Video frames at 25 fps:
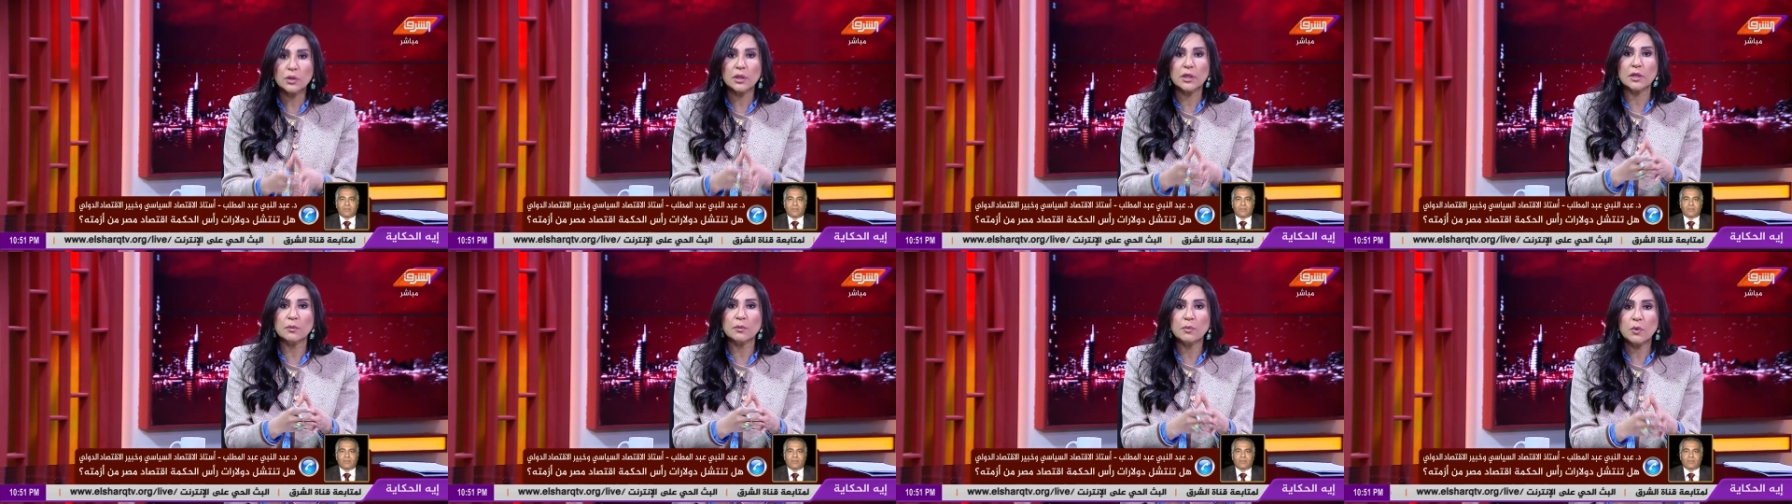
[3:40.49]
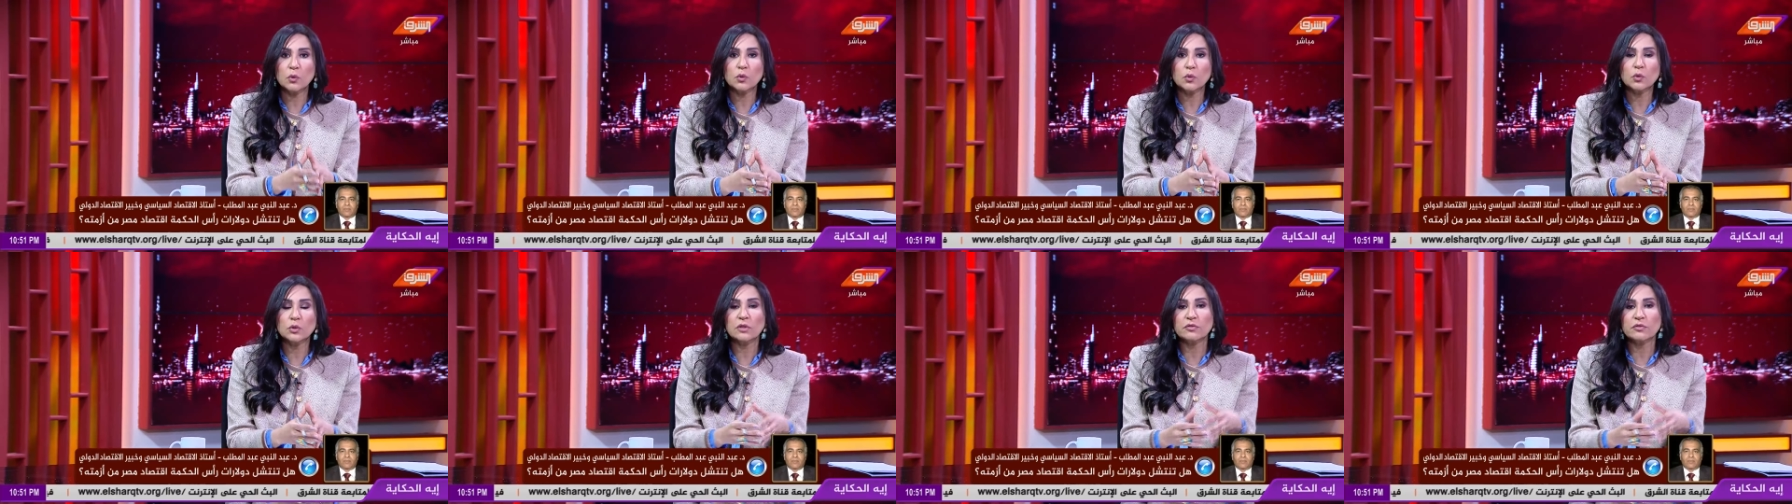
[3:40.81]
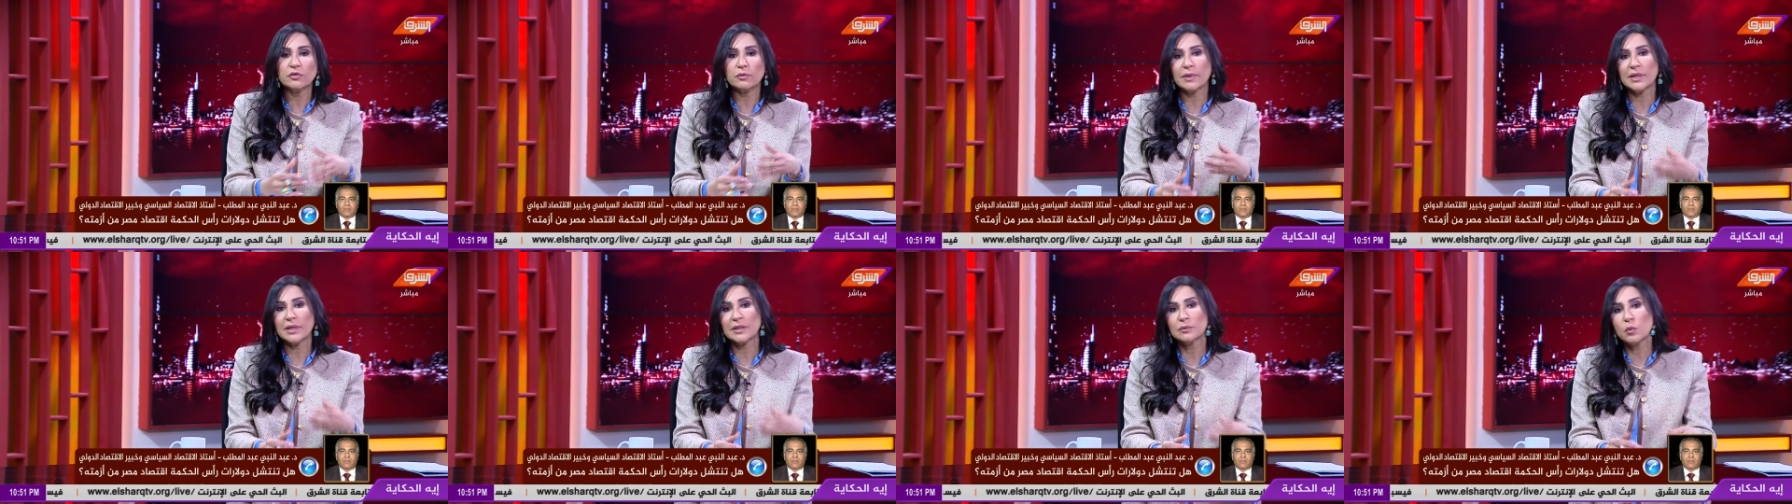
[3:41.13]
اللي موجوده في
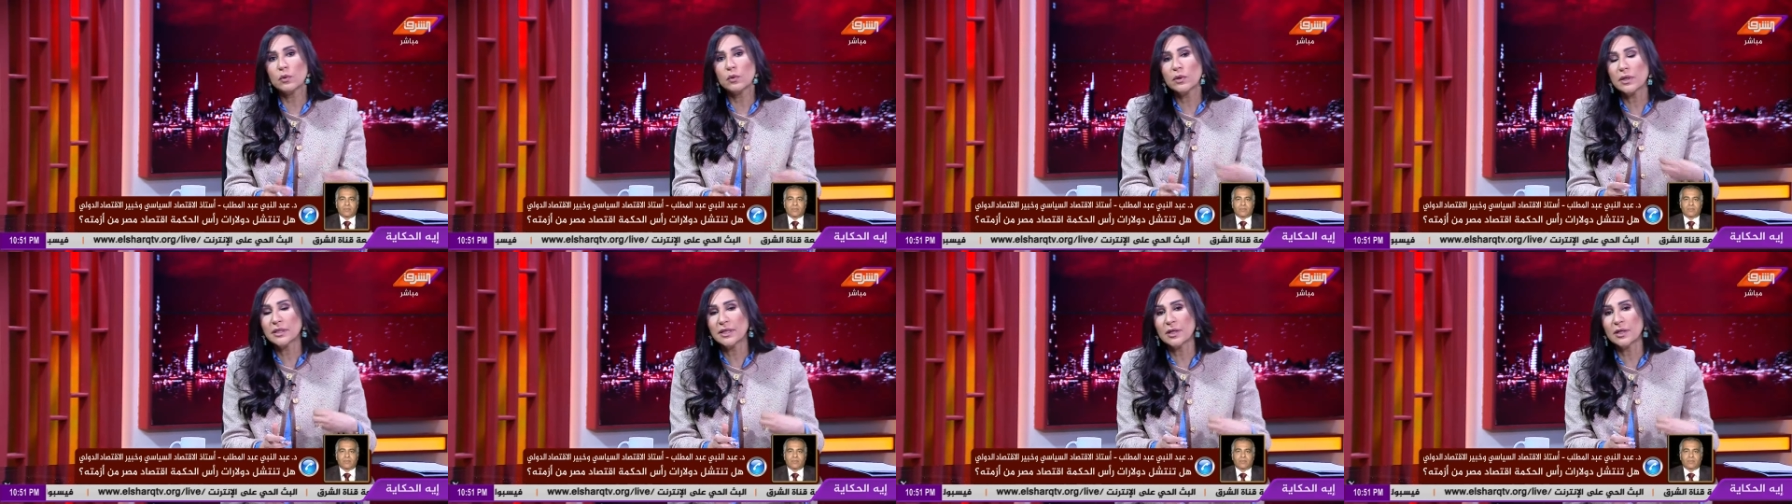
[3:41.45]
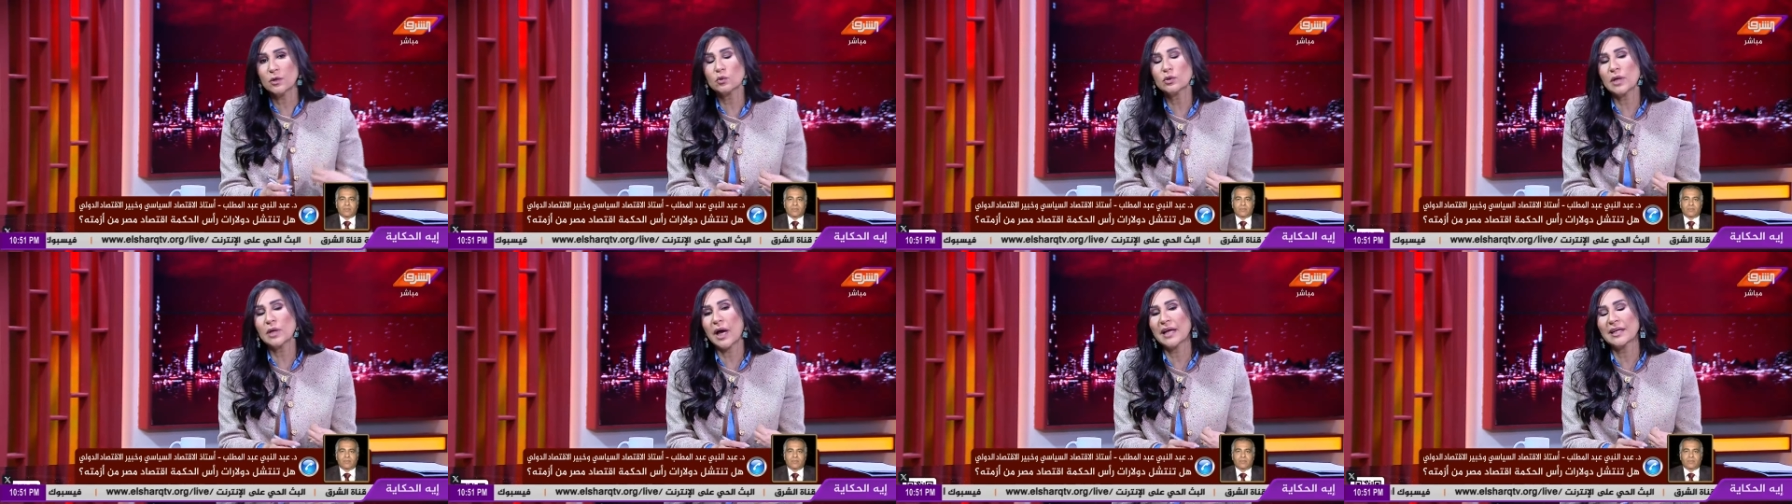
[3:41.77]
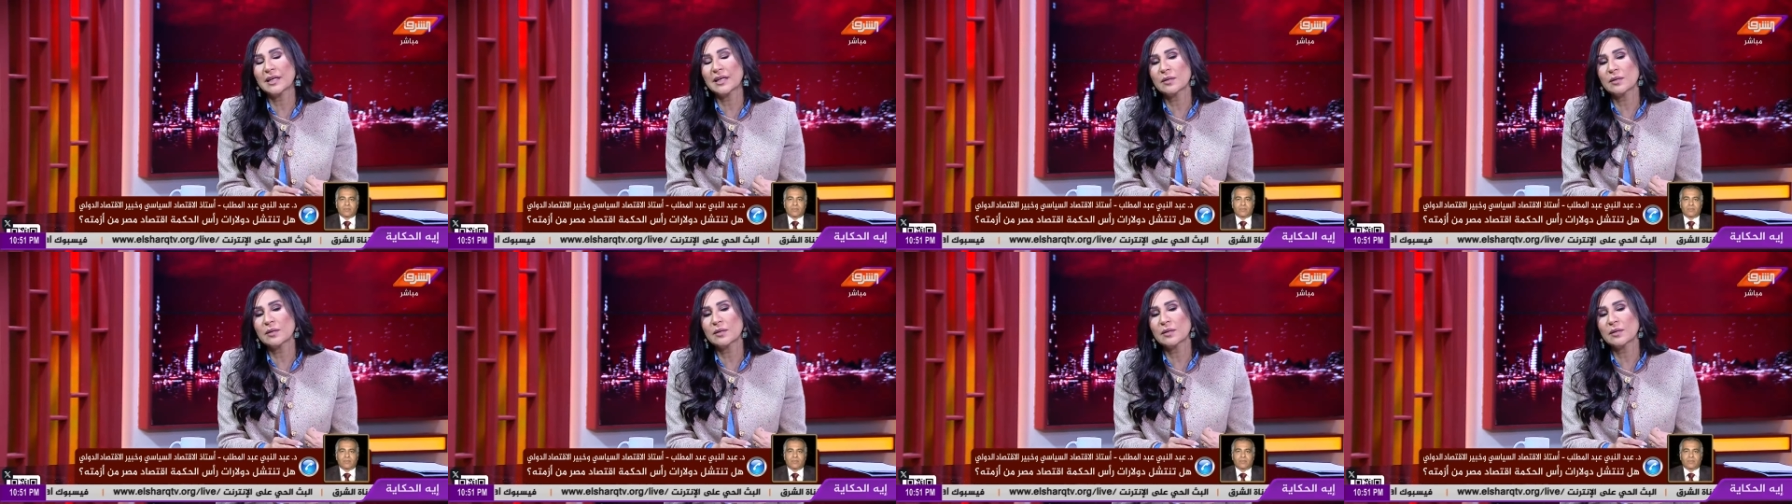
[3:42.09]
البلد ممكن يعود على